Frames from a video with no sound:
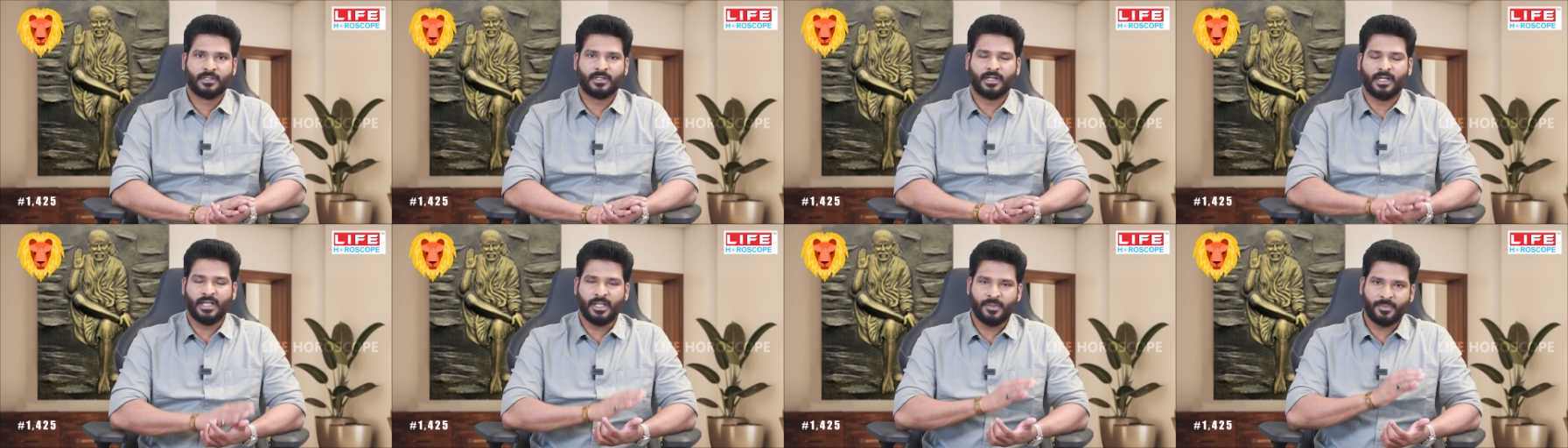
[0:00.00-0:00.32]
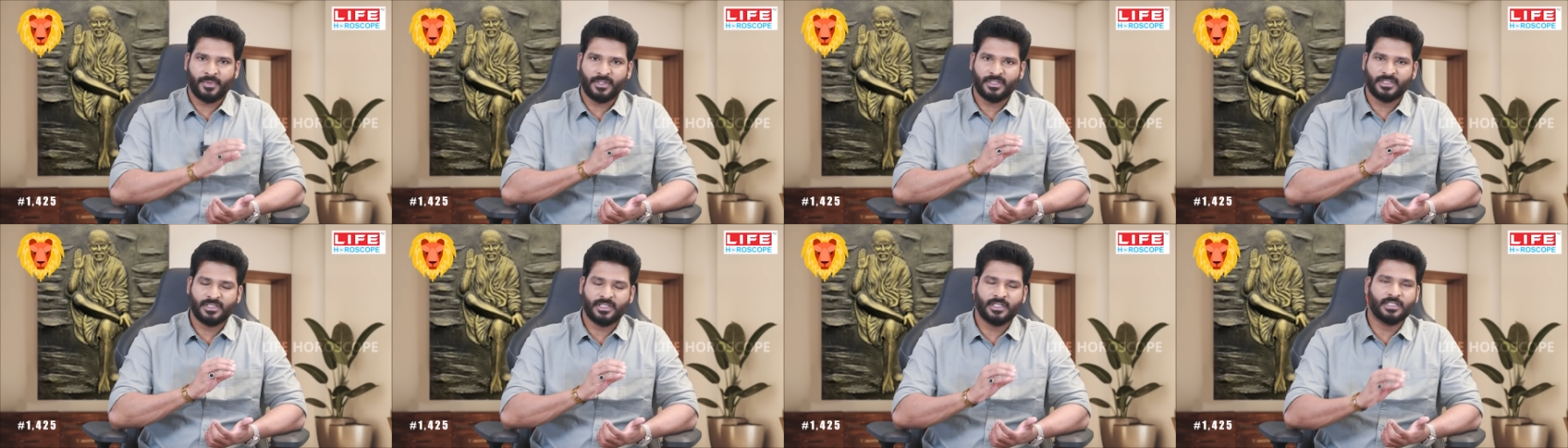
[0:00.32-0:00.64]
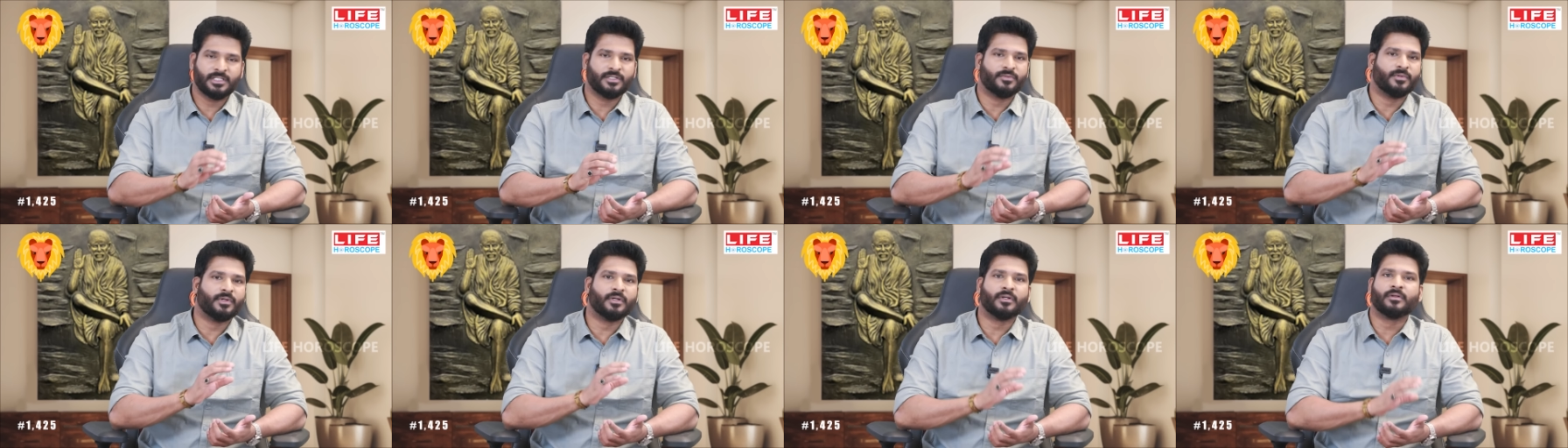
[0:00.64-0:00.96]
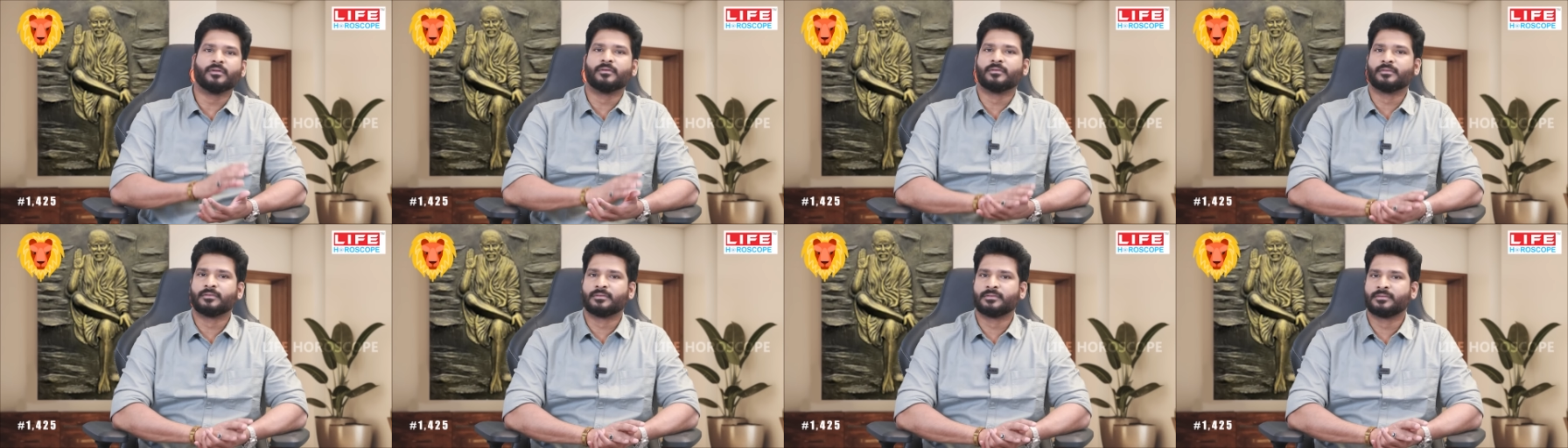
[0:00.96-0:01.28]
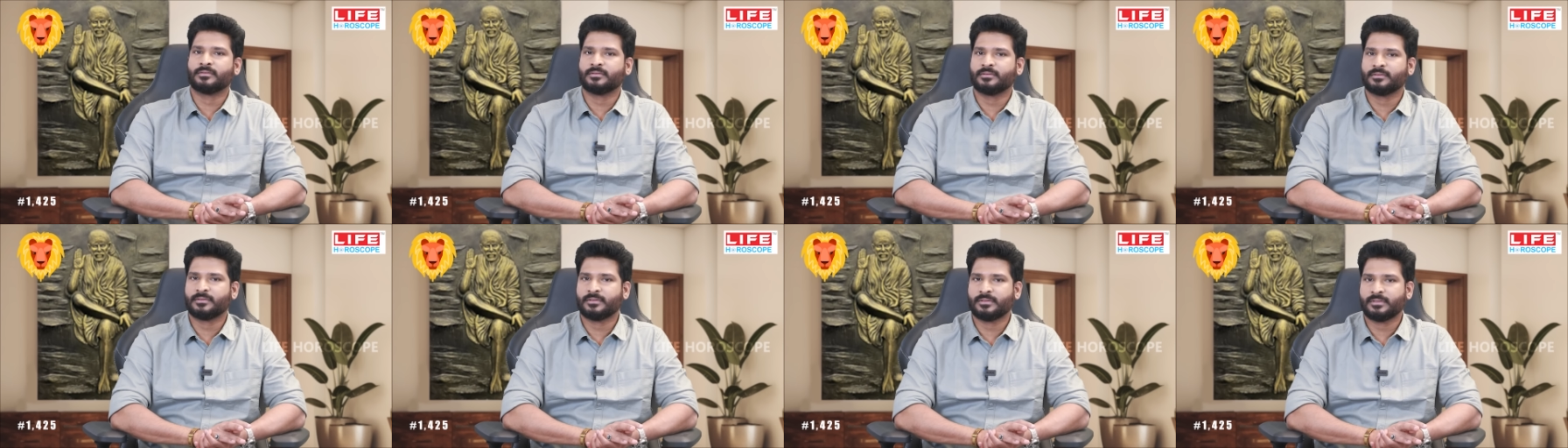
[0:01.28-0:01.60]
கண்டிப்பாக சேஞ்ச் வேணும்
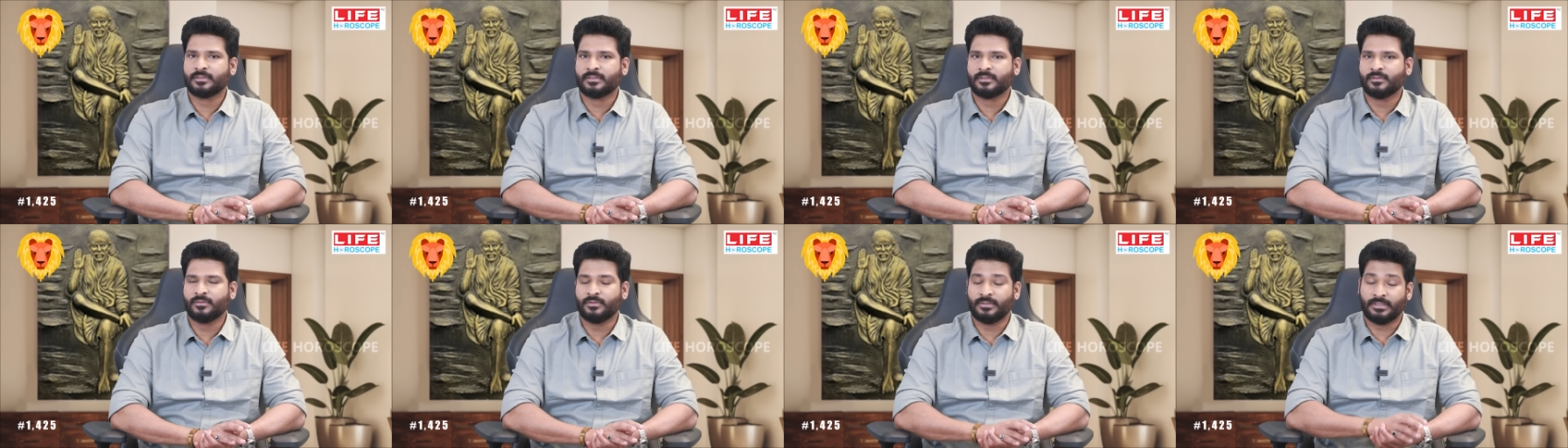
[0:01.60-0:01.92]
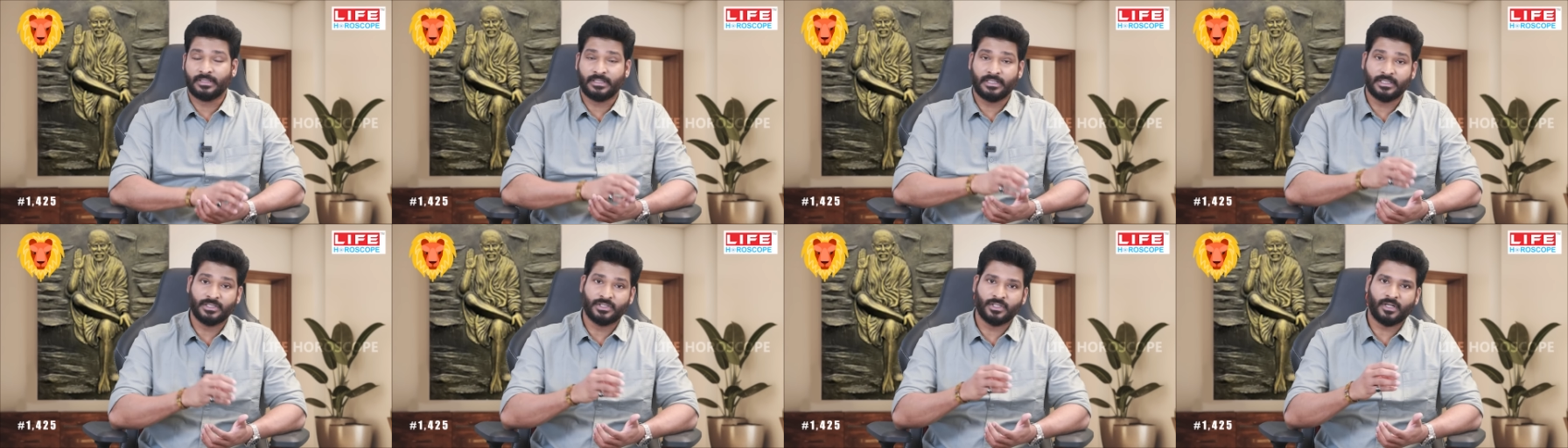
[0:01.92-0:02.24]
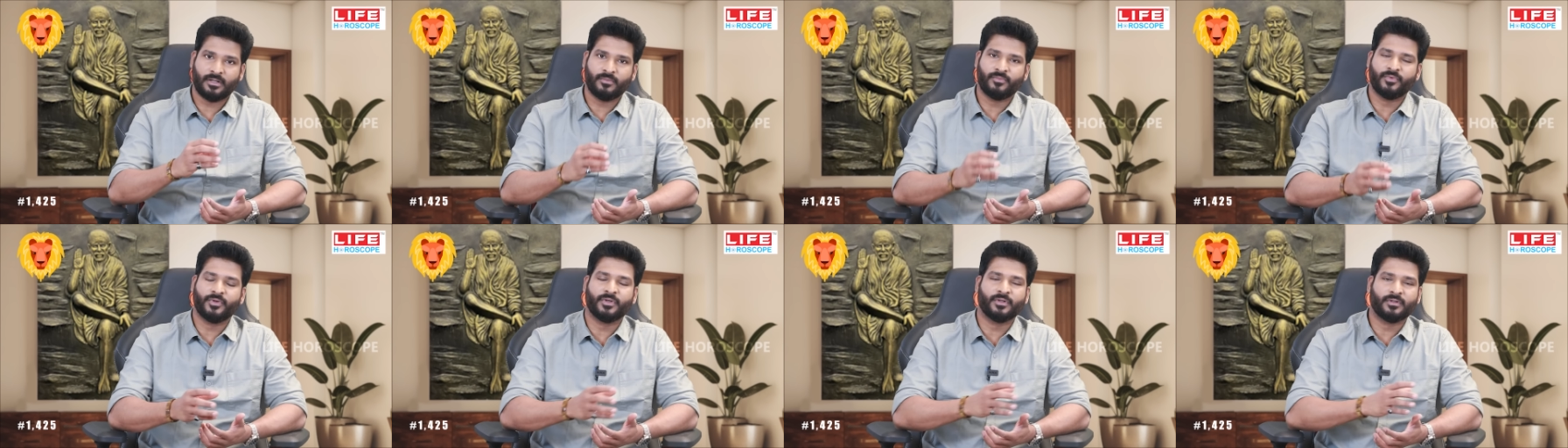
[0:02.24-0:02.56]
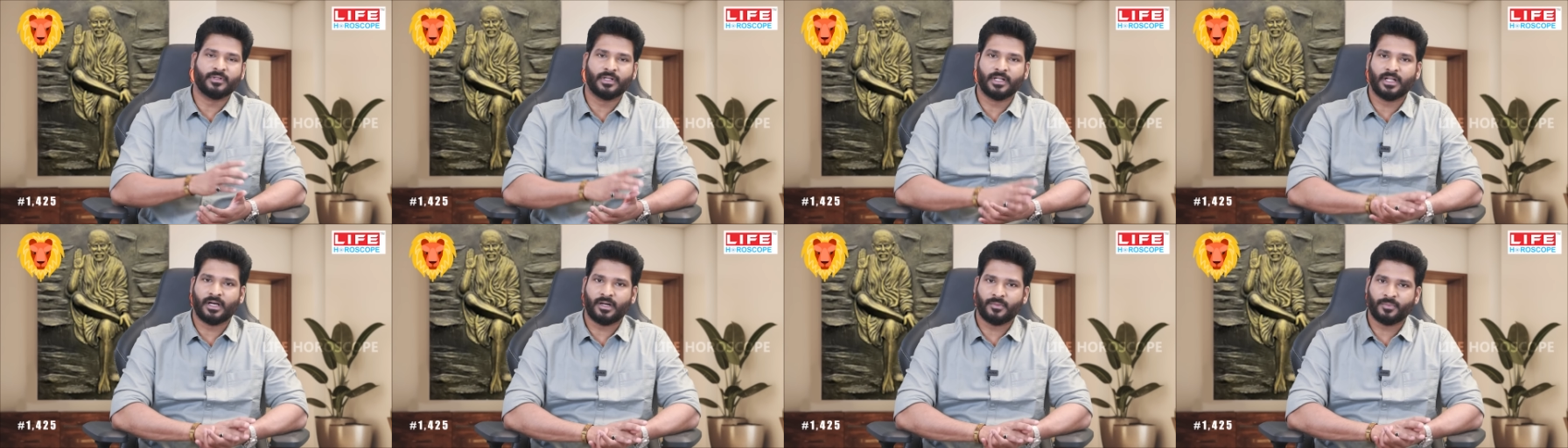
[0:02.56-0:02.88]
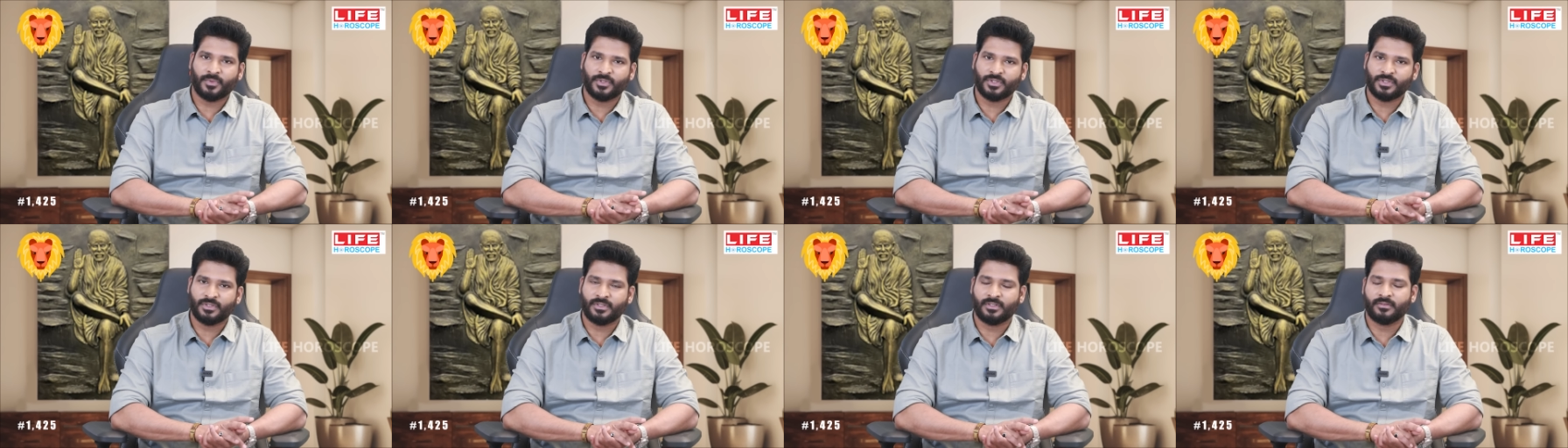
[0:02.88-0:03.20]
ஒரு நல்ல ஜாப் வேணும் நல்ல
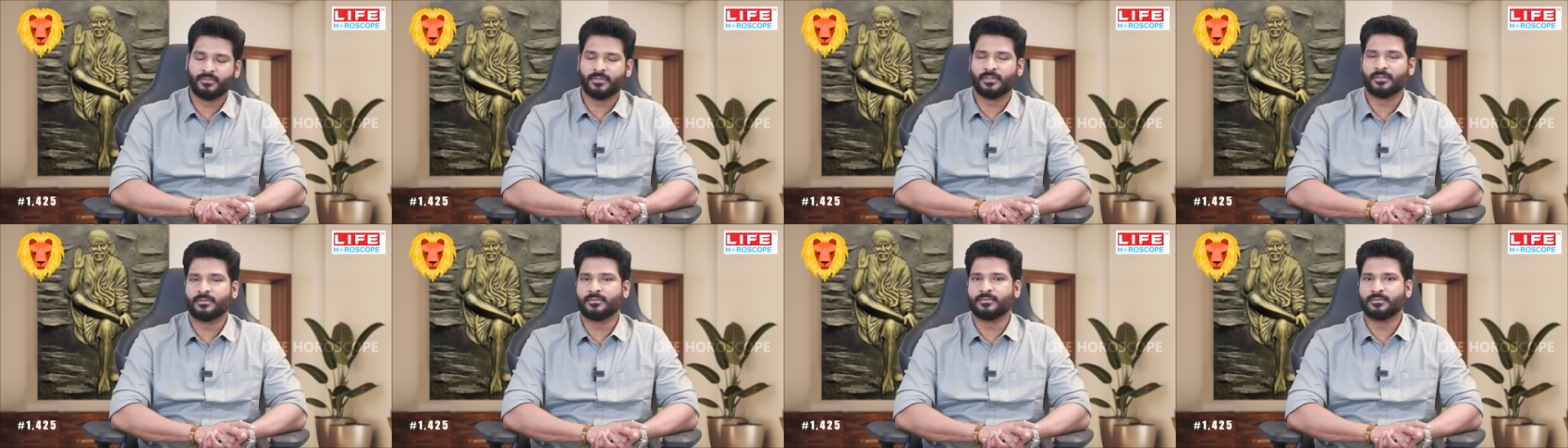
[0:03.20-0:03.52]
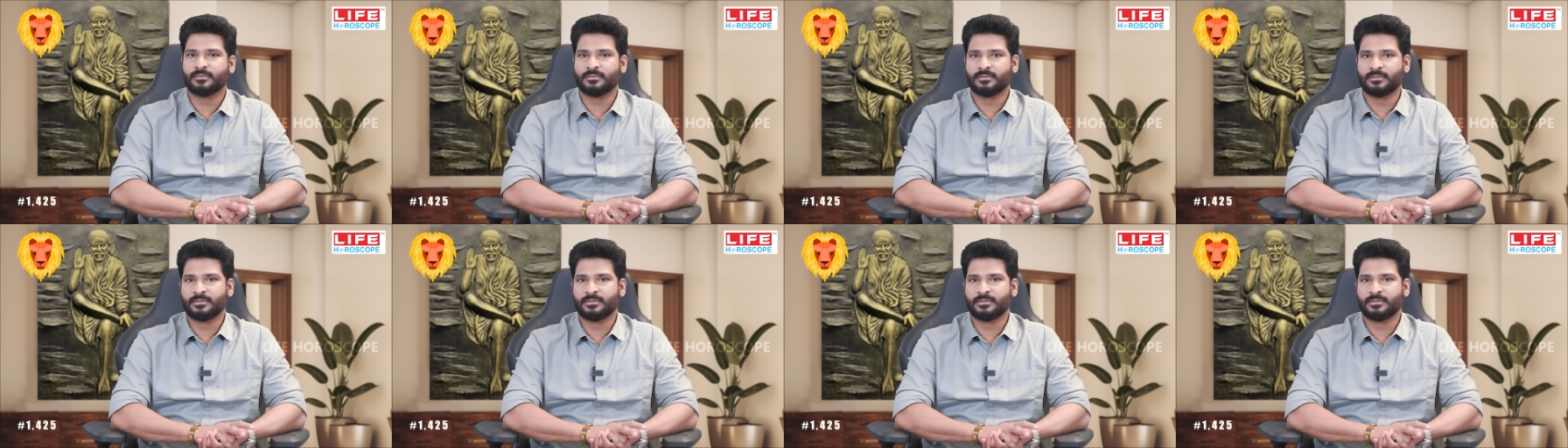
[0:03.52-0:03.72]
ஆப்பர்ச்சுனிட்டி வேணும்